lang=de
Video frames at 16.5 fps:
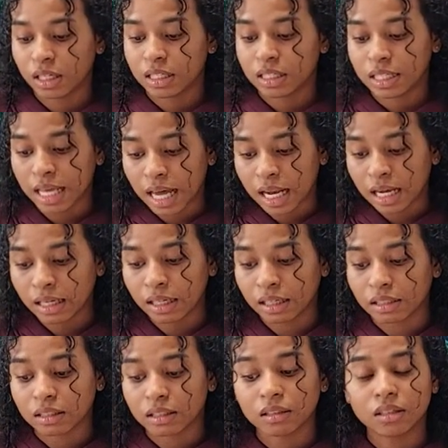Si
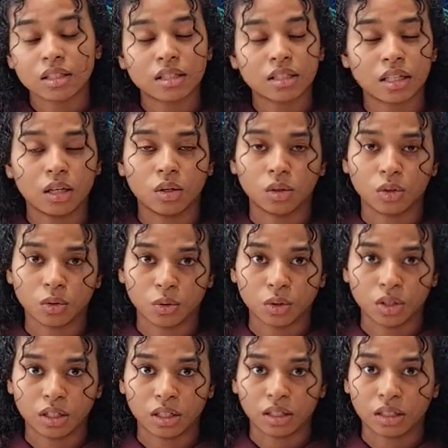alguien se le
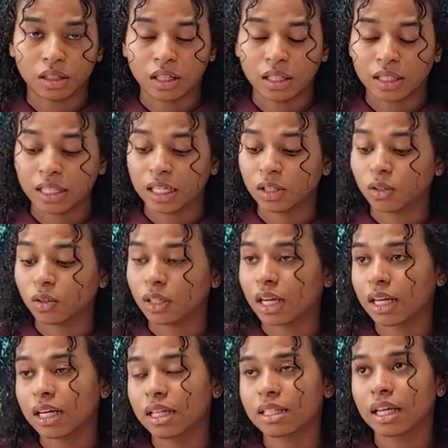ocurre de
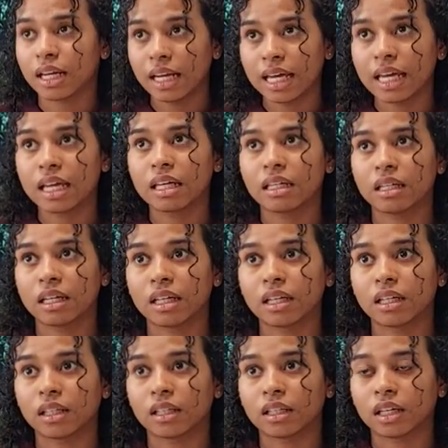ignorar esas leyes
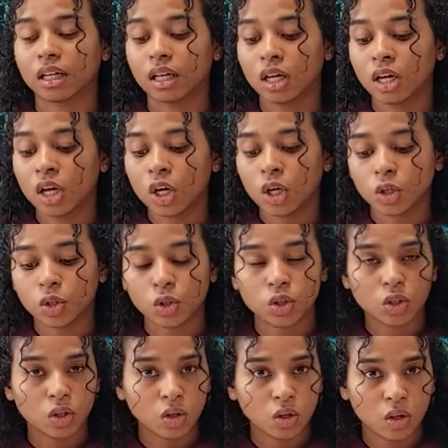inescritas, no
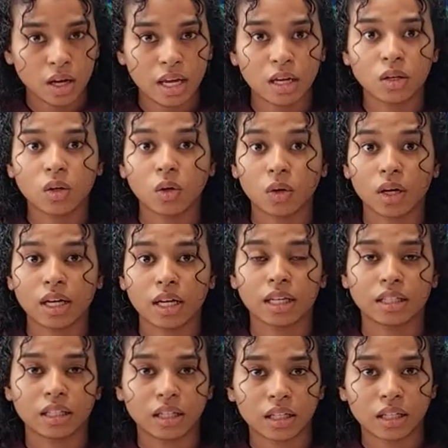solo él o
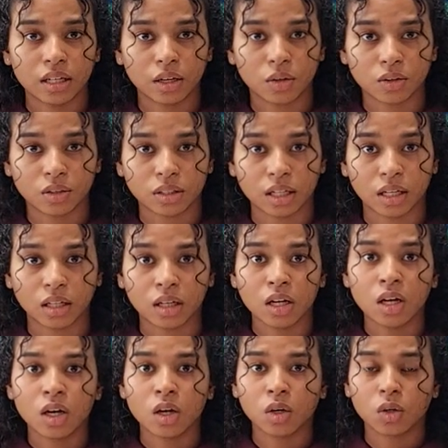ella tienen que contar
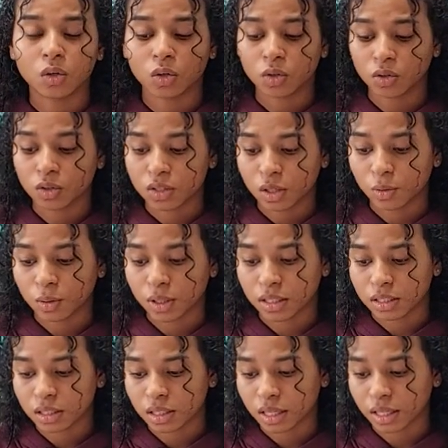con
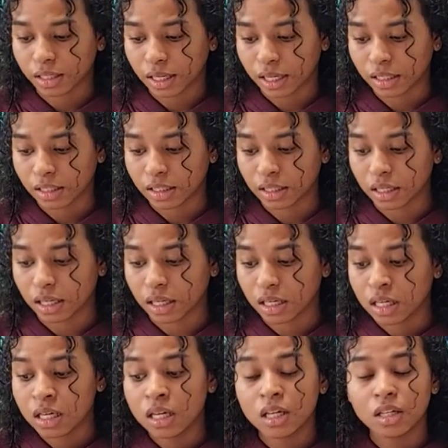consecuencias drásticas,
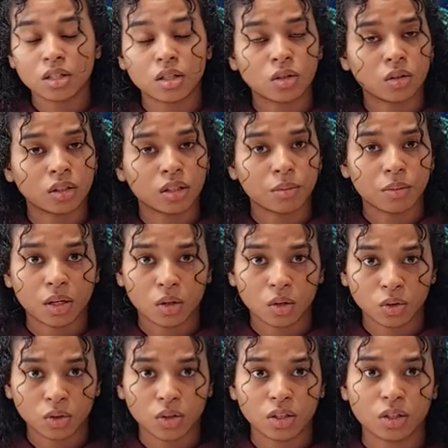sino también
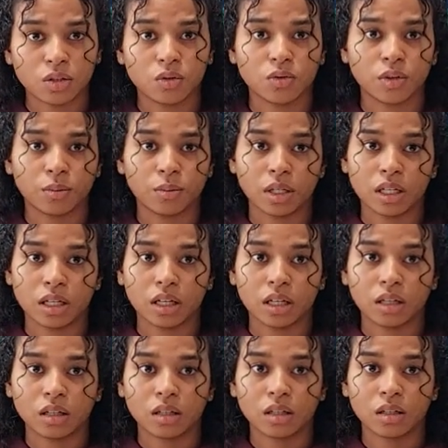otros de su familia,
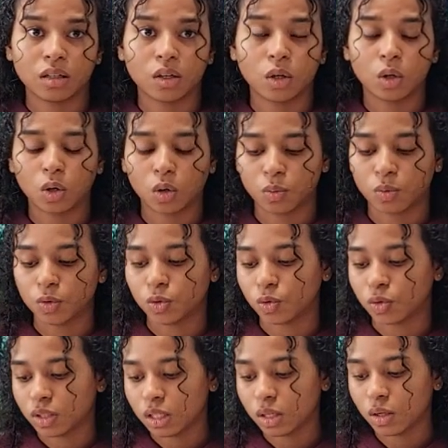como
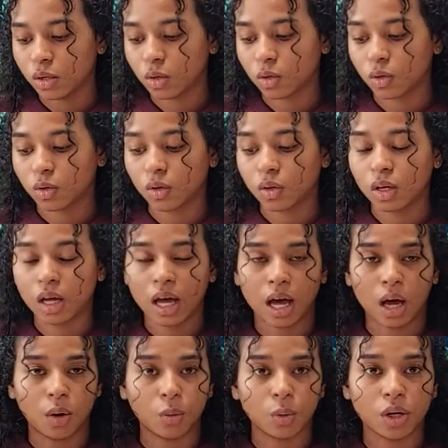sus hijos,
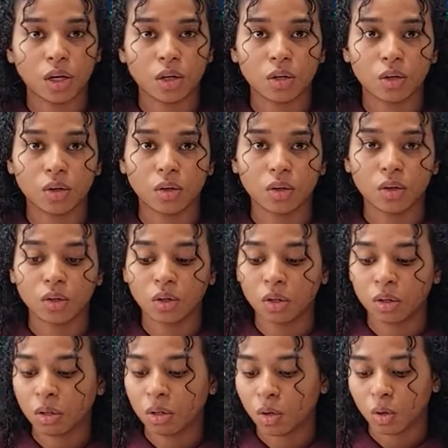abuelos
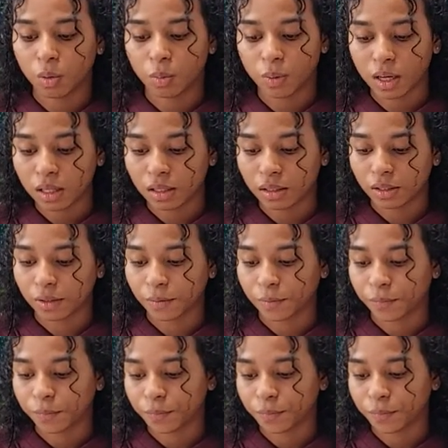o padre.